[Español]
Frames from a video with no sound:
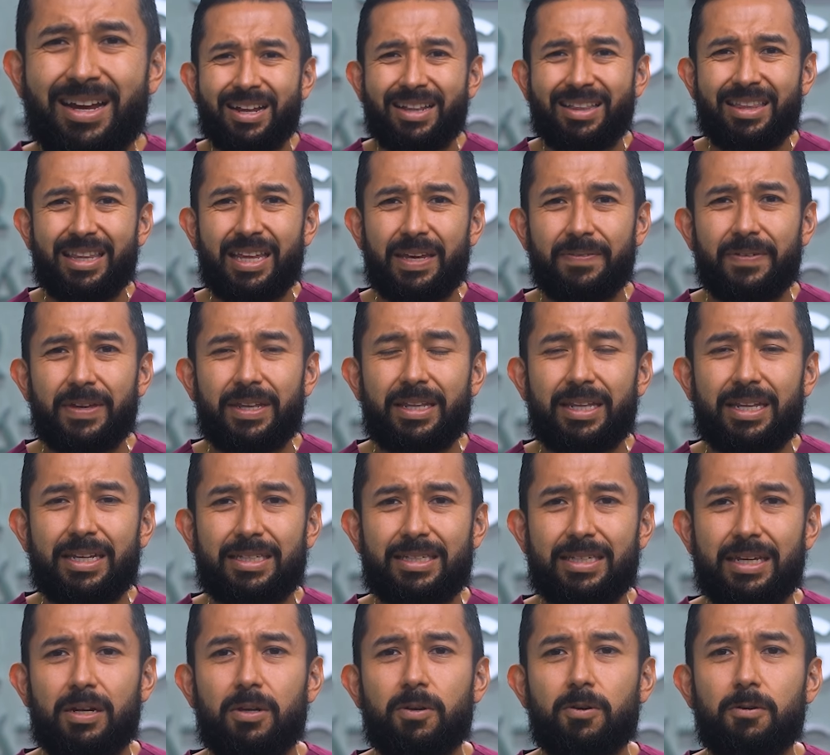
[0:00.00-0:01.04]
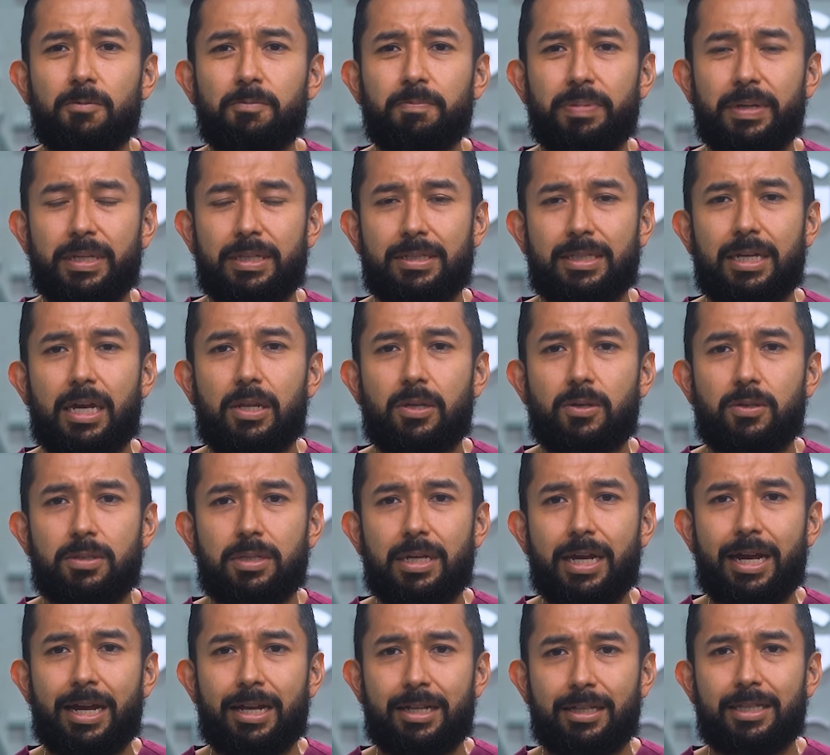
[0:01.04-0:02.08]
deben de ser
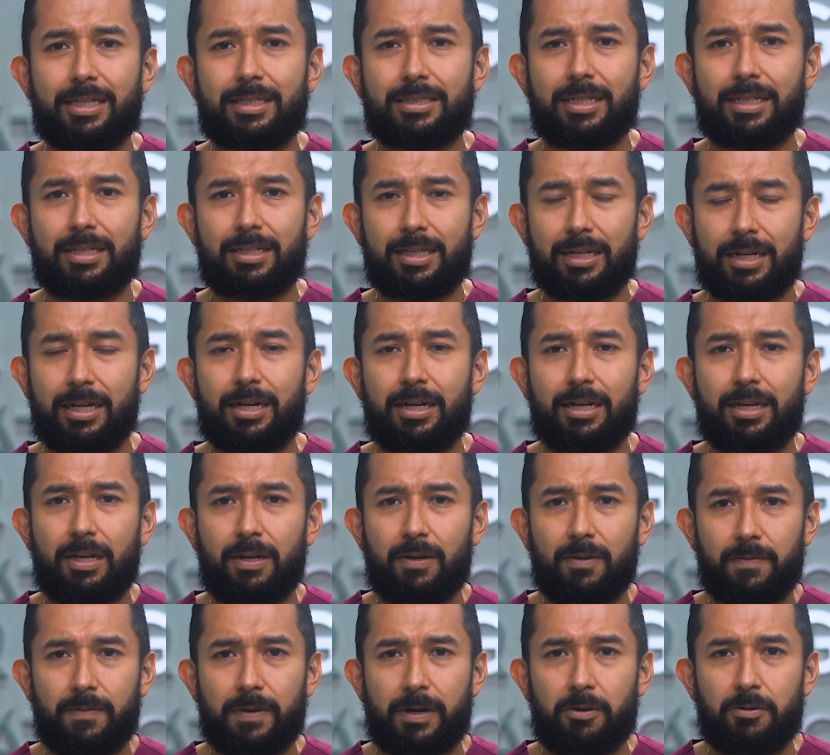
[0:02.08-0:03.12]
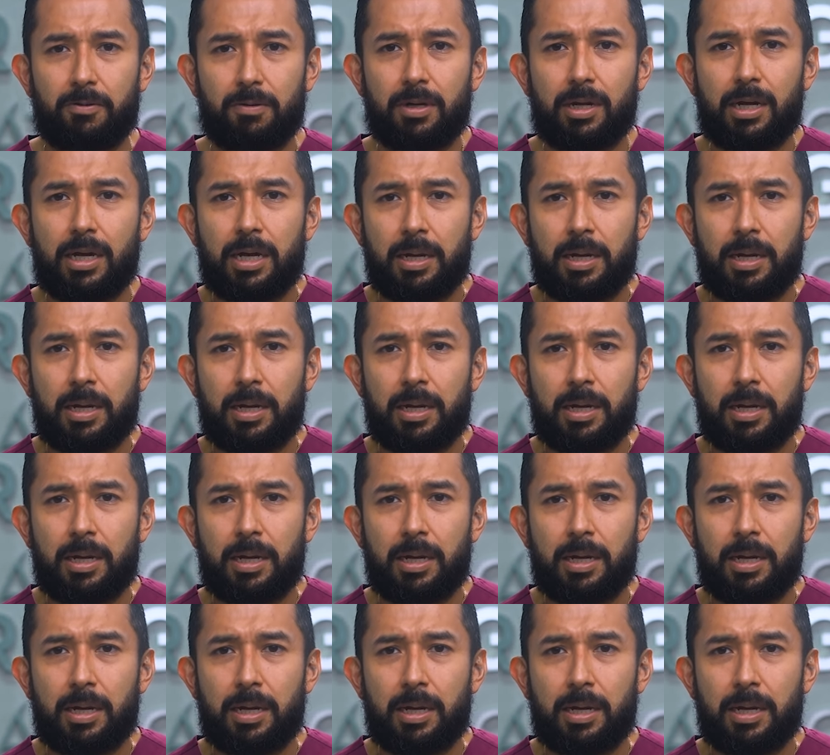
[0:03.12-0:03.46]
compensados antes de entrar en quirófano.